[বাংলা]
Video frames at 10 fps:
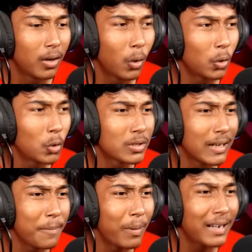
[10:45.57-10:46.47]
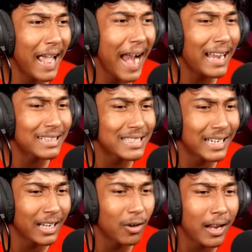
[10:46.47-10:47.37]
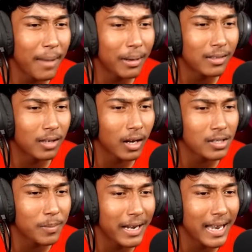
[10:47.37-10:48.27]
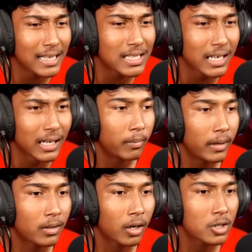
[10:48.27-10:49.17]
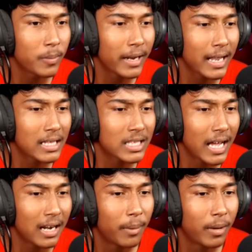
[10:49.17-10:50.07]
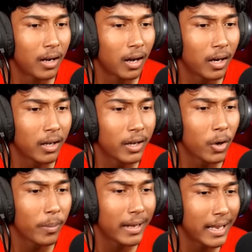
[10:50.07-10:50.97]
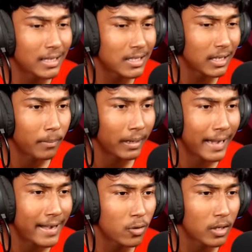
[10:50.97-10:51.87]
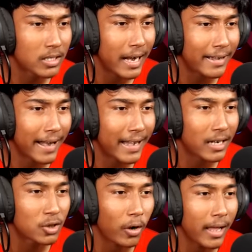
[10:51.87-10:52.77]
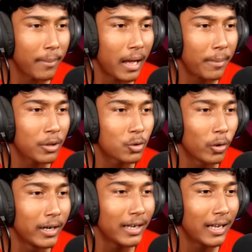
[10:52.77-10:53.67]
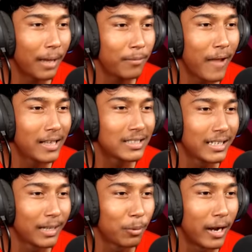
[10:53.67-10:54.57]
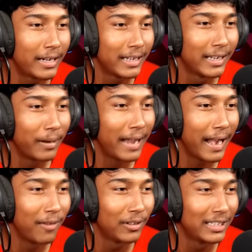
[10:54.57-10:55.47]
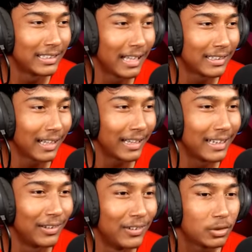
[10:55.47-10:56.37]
গো টু স্লিপ বাট ড্যাড আসছে না কেন আরে আমার থ্রাস্ট বেড়ে যাচ্ছে ভাই থ্রাস্ট বেড়ে যাচ্ছে আর আমার হাংরিও বেড়ে যাচ্ছে বাকি ড্যাড চলে এসছে ড্যাড ড্যাড ড্যাড সরি আমি আমি কিছু করিনি আমি ফ্ল্যাশ দিয়ে দেখবো ড্যাডকে ভাই ড্যাড আমার দিকে না তাকায় জানো